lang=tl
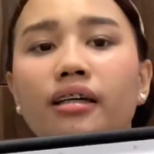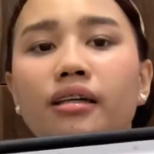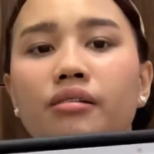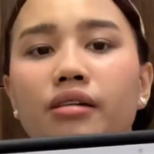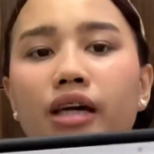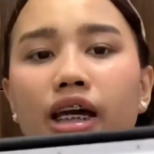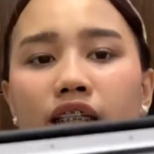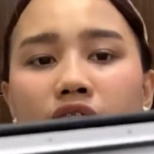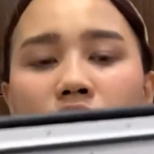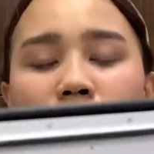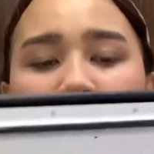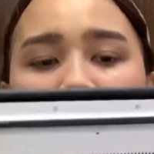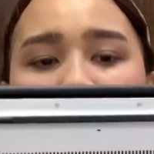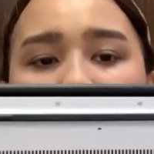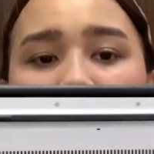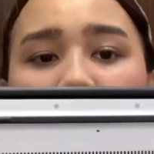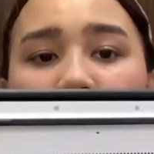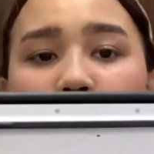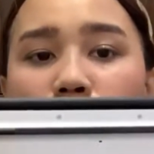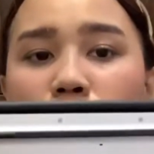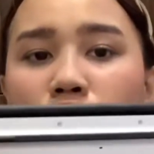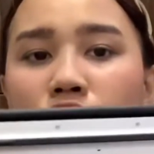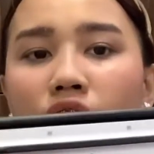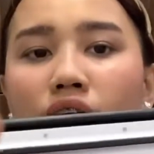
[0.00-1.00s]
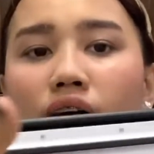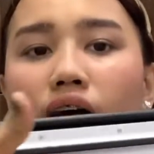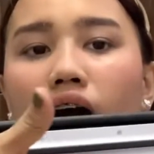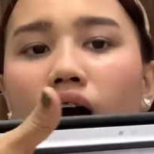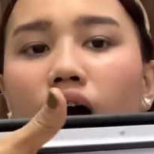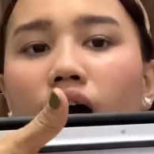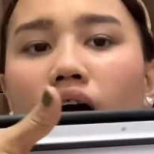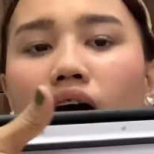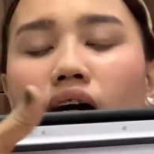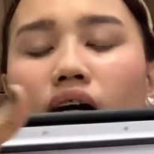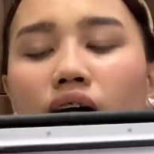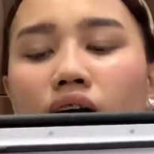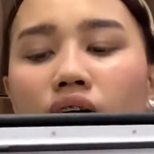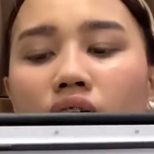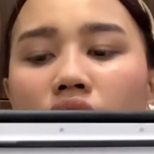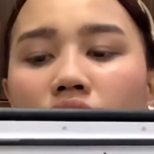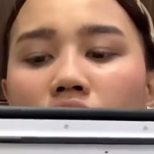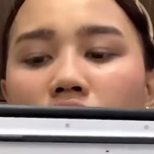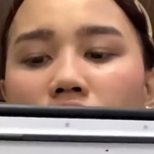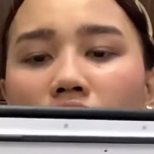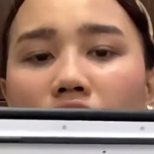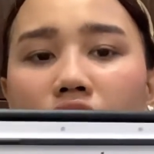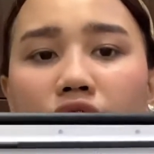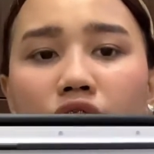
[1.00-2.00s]
is meron siyang,
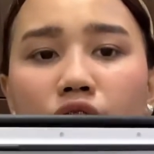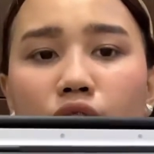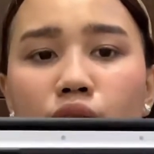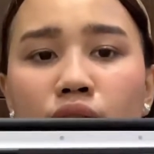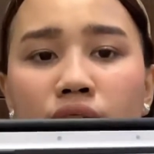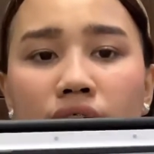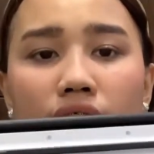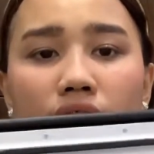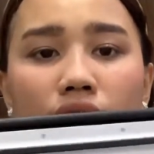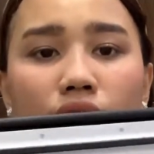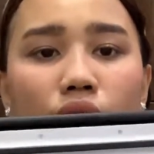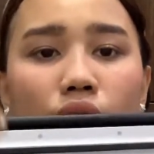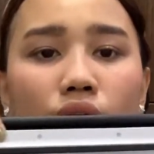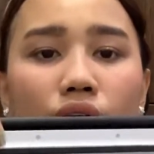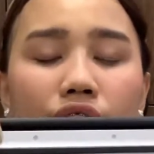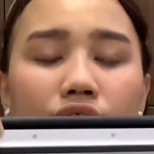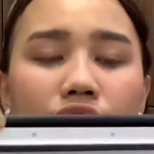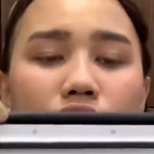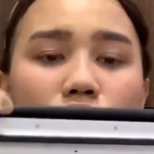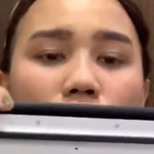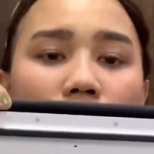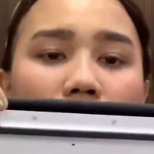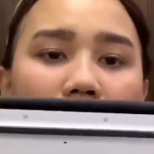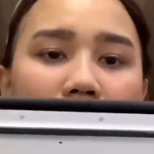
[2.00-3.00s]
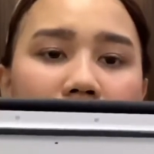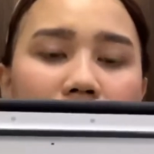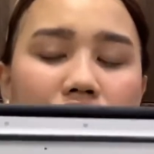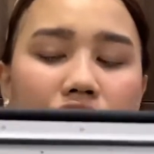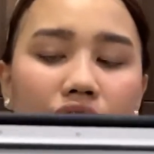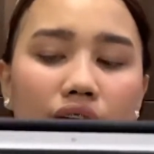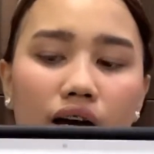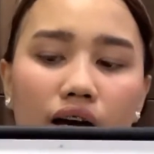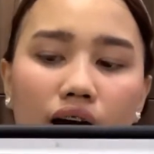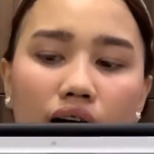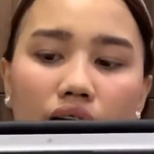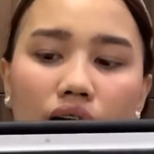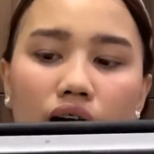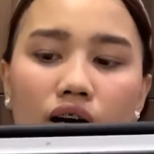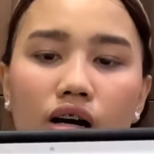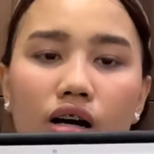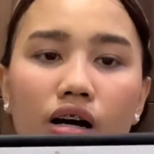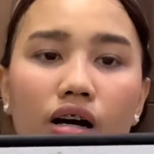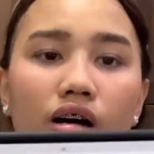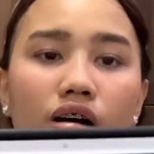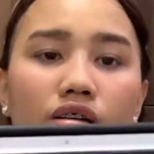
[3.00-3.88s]
andito sa likod, yung kanyang